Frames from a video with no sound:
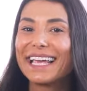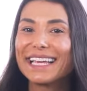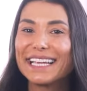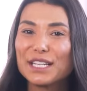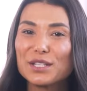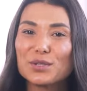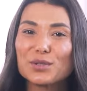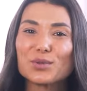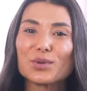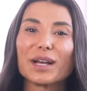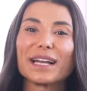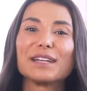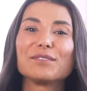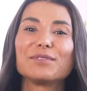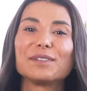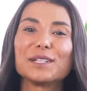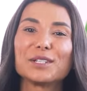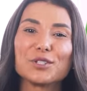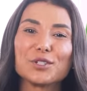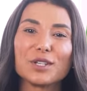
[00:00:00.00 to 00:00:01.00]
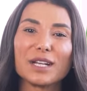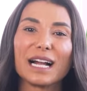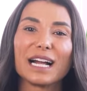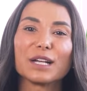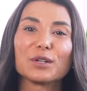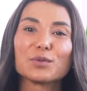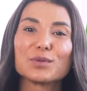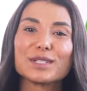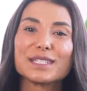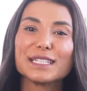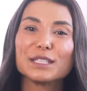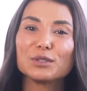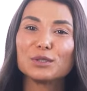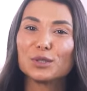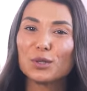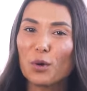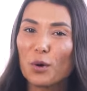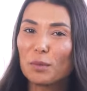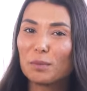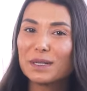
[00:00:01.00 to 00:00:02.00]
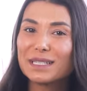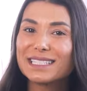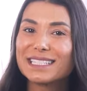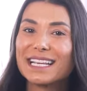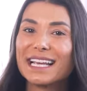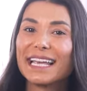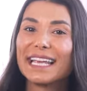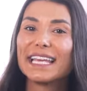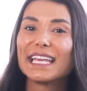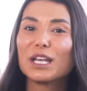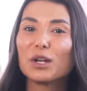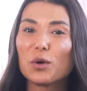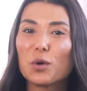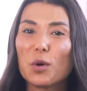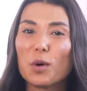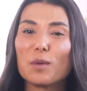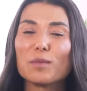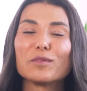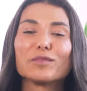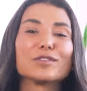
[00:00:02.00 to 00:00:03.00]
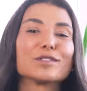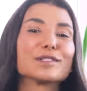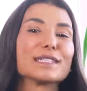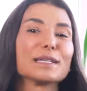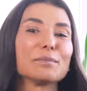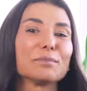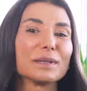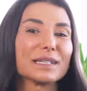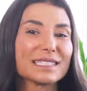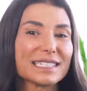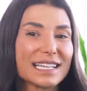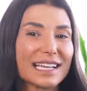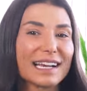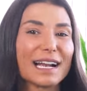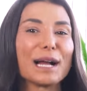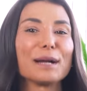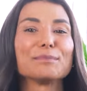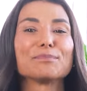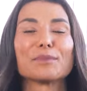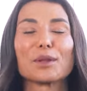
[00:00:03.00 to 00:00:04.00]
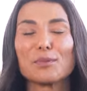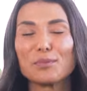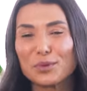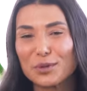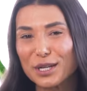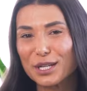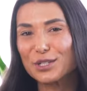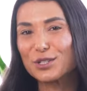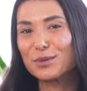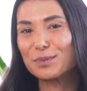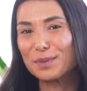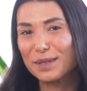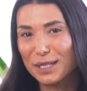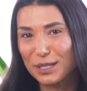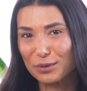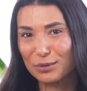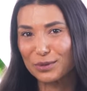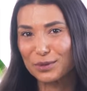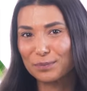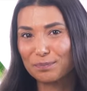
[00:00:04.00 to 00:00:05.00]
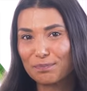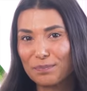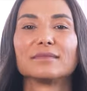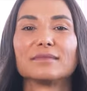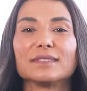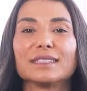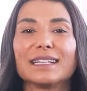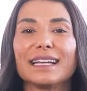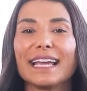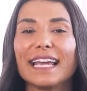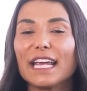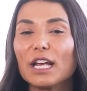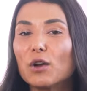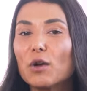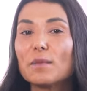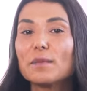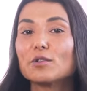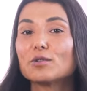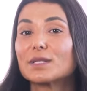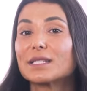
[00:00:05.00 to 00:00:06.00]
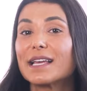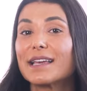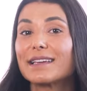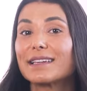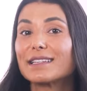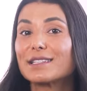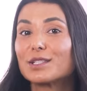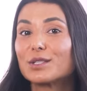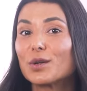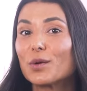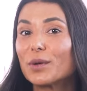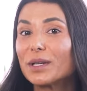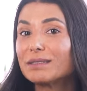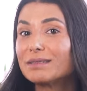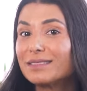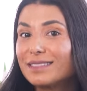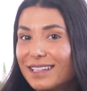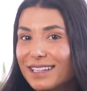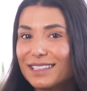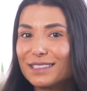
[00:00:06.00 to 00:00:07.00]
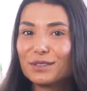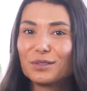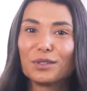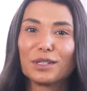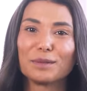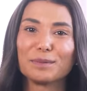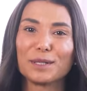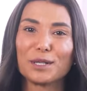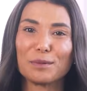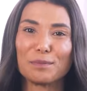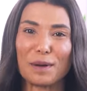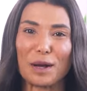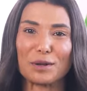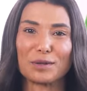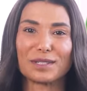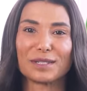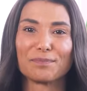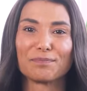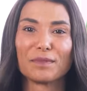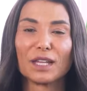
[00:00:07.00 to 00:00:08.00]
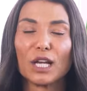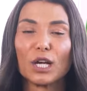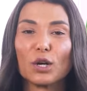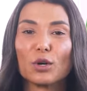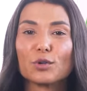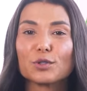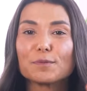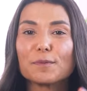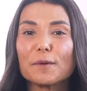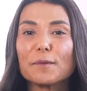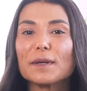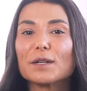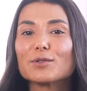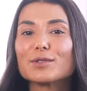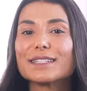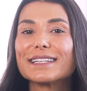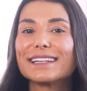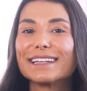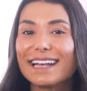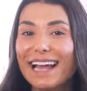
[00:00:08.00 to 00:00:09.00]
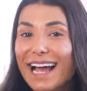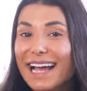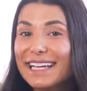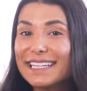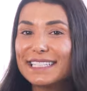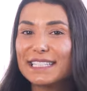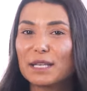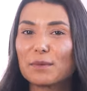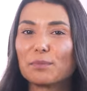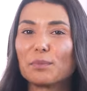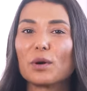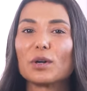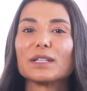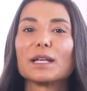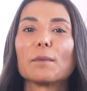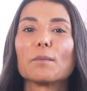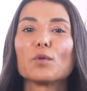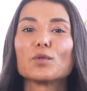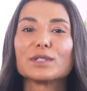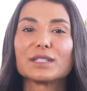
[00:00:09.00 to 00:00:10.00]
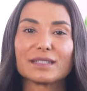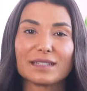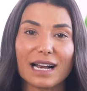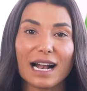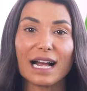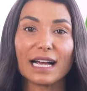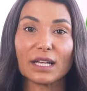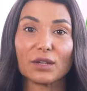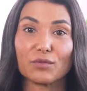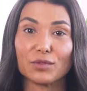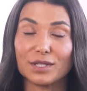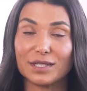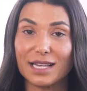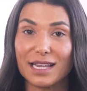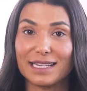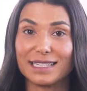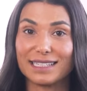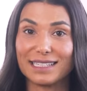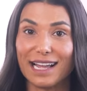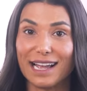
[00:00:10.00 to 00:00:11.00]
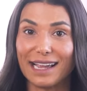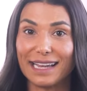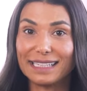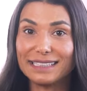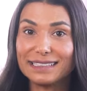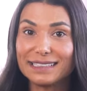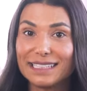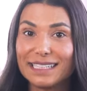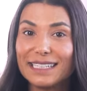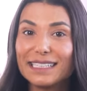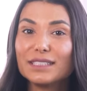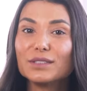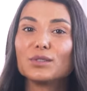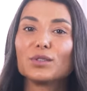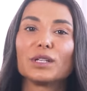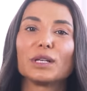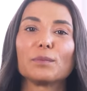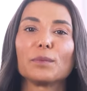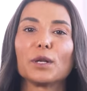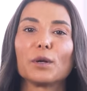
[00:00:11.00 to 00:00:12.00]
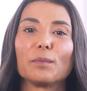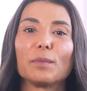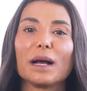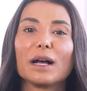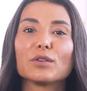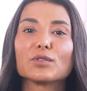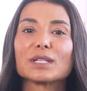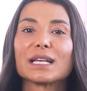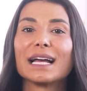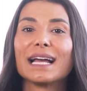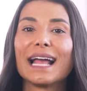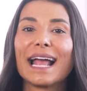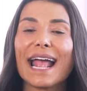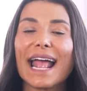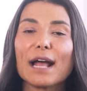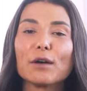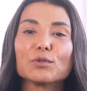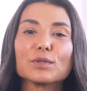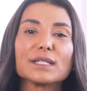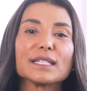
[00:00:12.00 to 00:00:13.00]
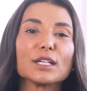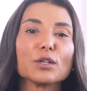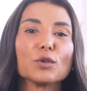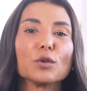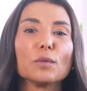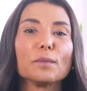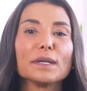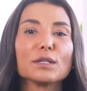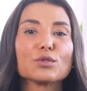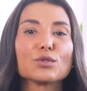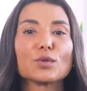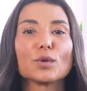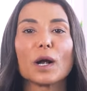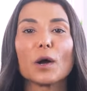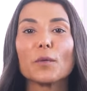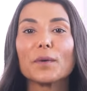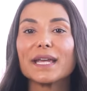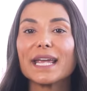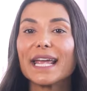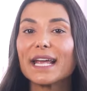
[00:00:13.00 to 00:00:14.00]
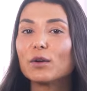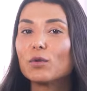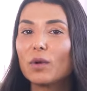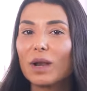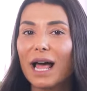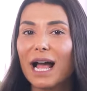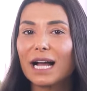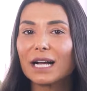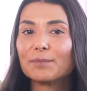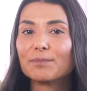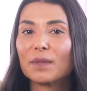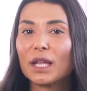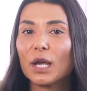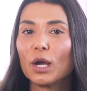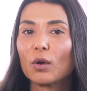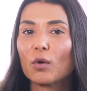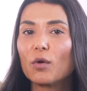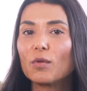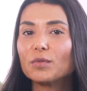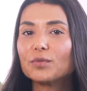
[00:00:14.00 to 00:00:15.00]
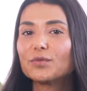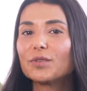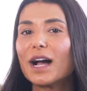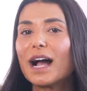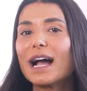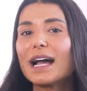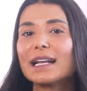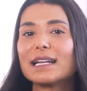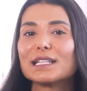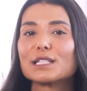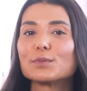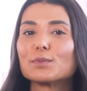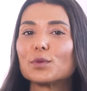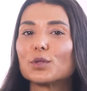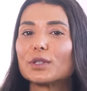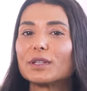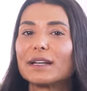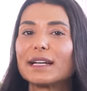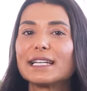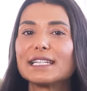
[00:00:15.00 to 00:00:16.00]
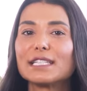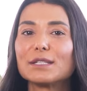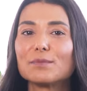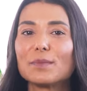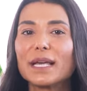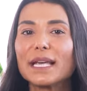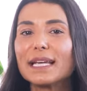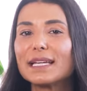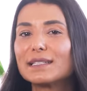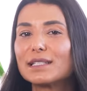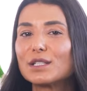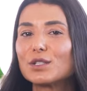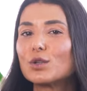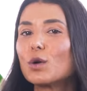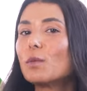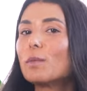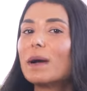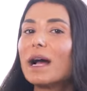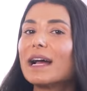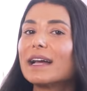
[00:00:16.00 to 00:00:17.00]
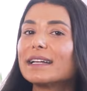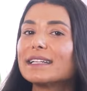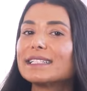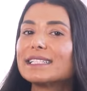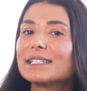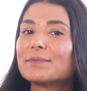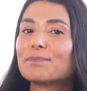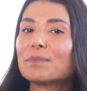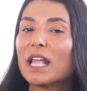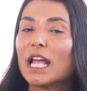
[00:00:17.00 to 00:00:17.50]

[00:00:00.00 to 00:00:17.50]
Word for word: Isso refletirá nos sintomas e como você passará por este período. E como eu sei que estou entrando na menopausa? Os primeiros sinais que podem mostrar que você está entrando na menopausa é o ciclo menstrual irregular, com falhas por três meses ou mais,